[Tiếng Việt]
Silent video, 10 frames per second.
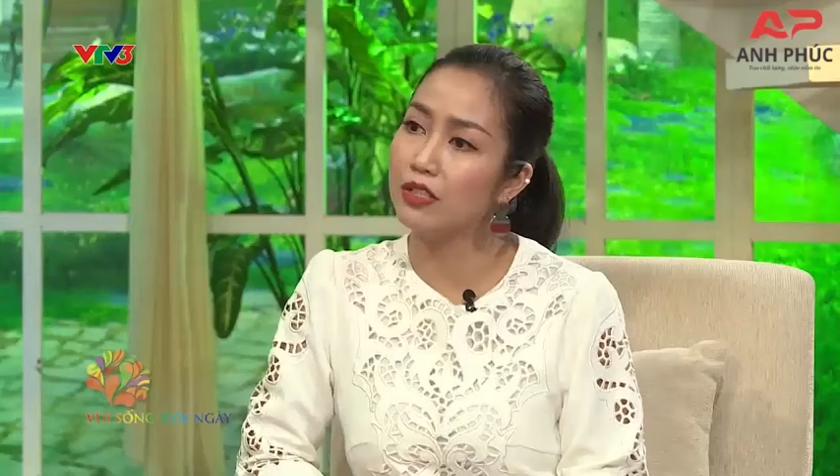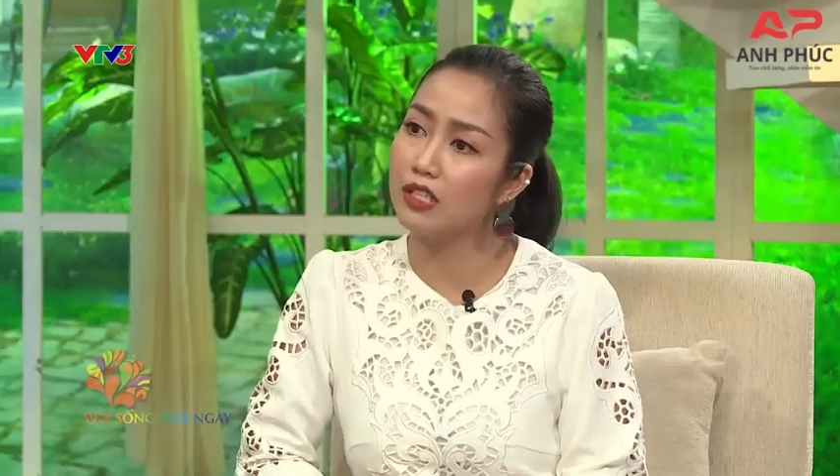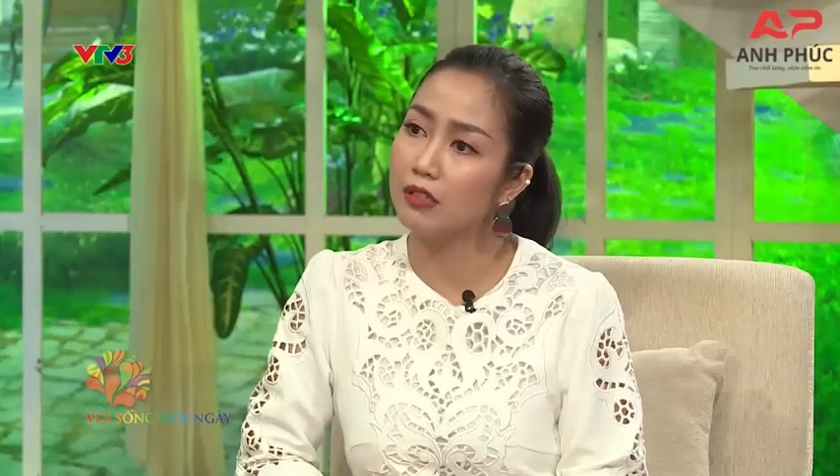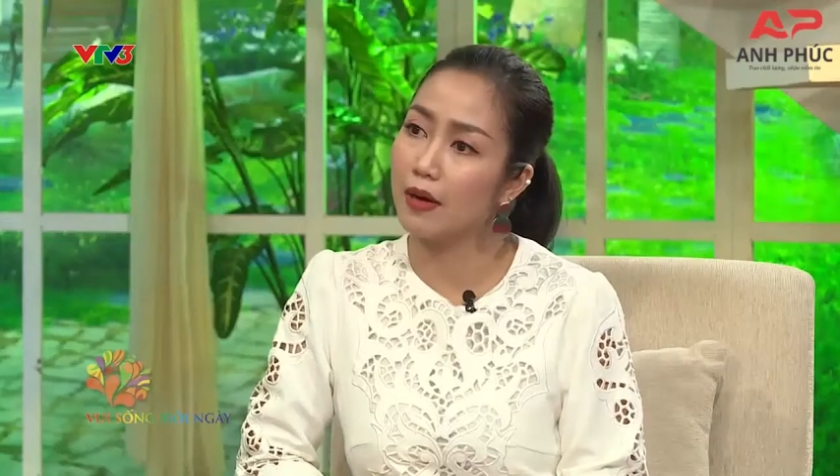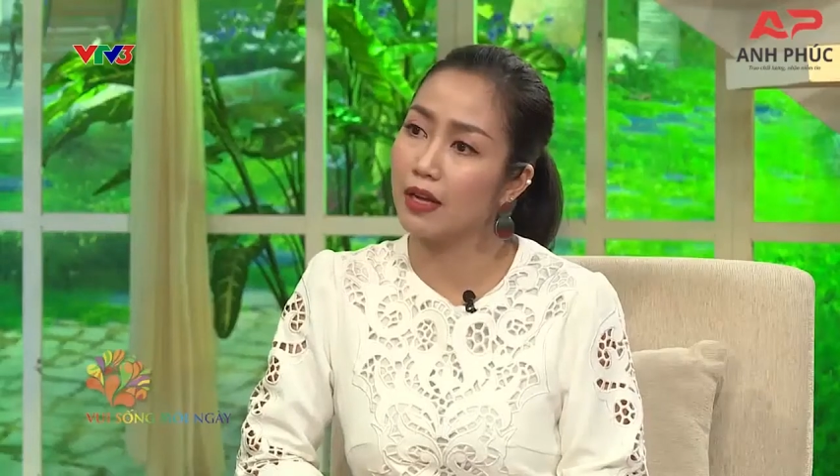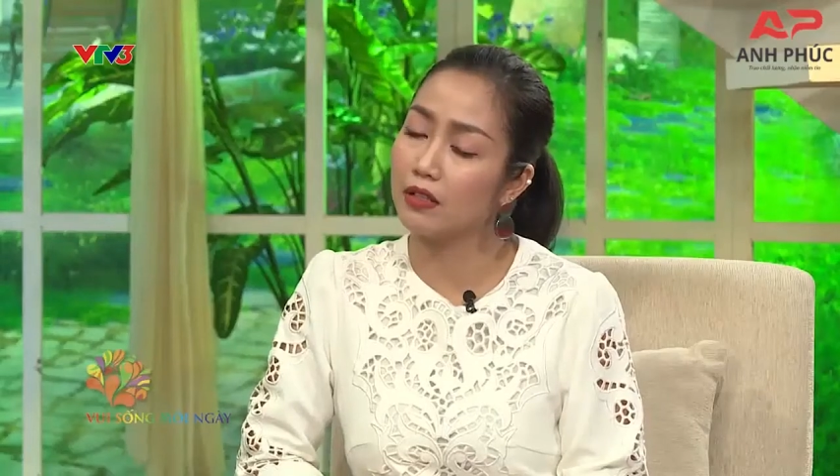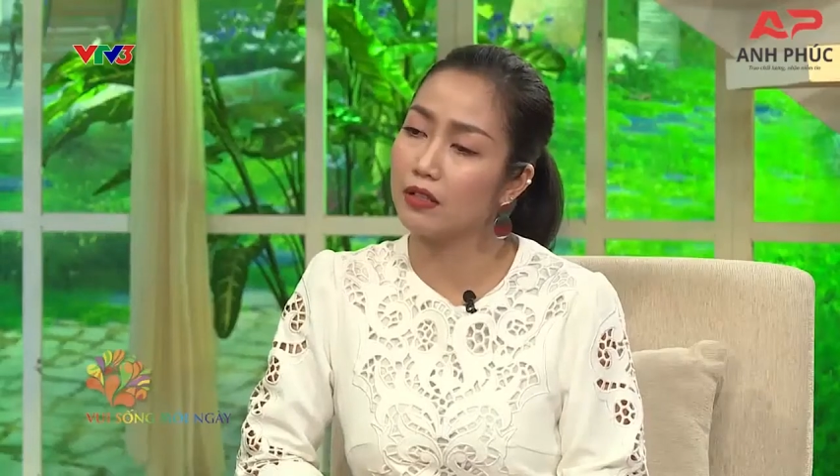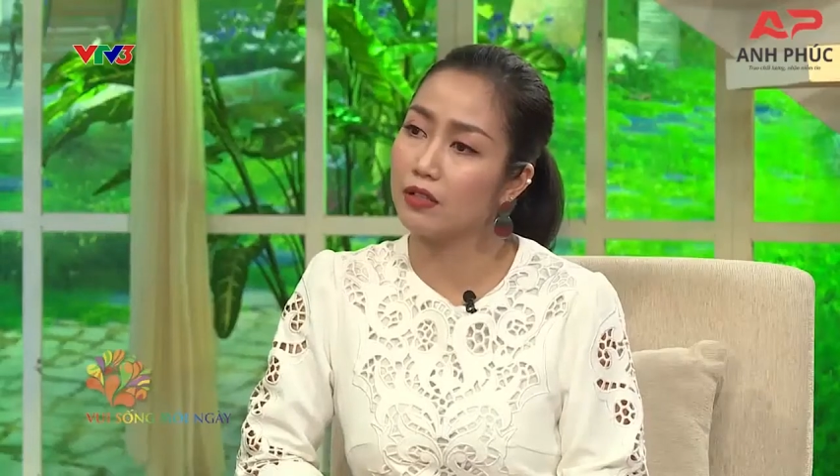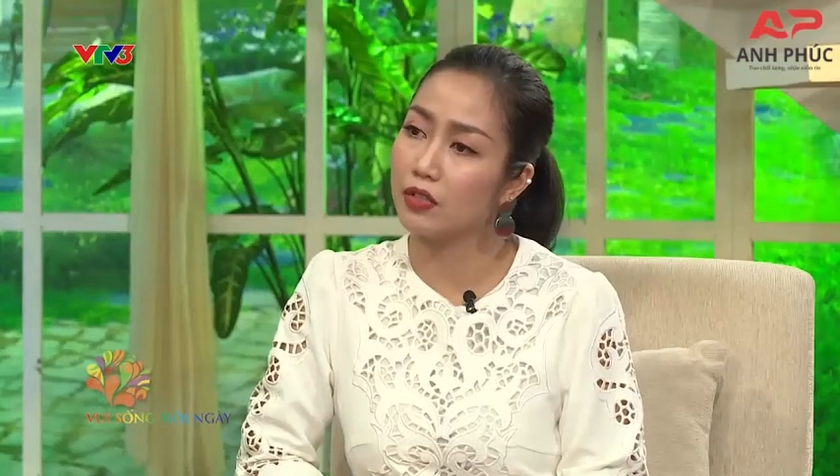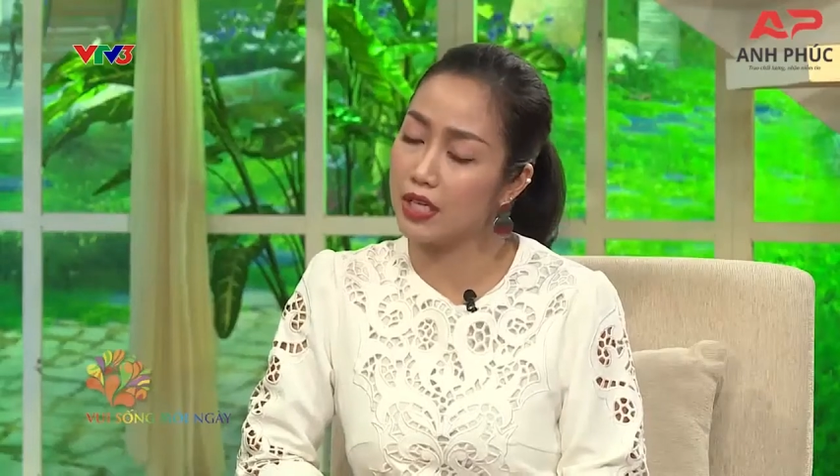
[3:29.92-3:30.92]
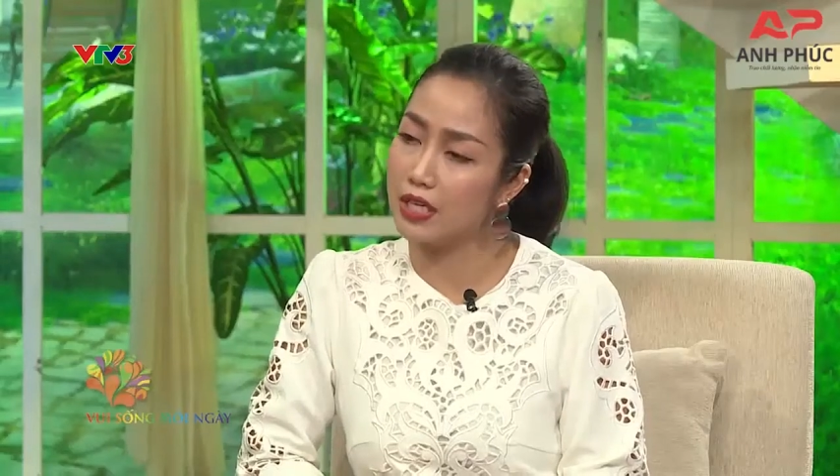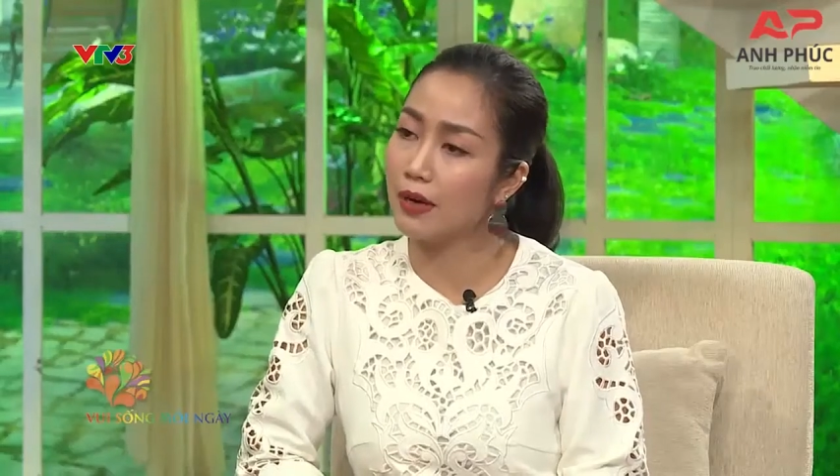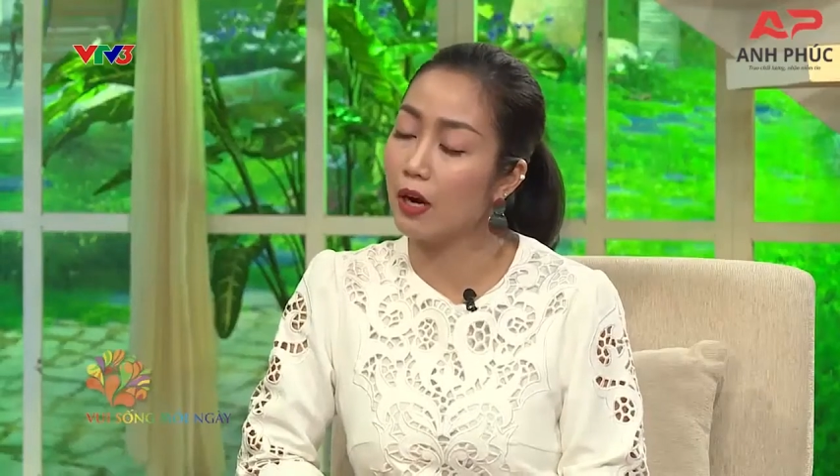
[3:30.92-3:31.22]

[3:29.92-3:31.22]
như mà trĩ mà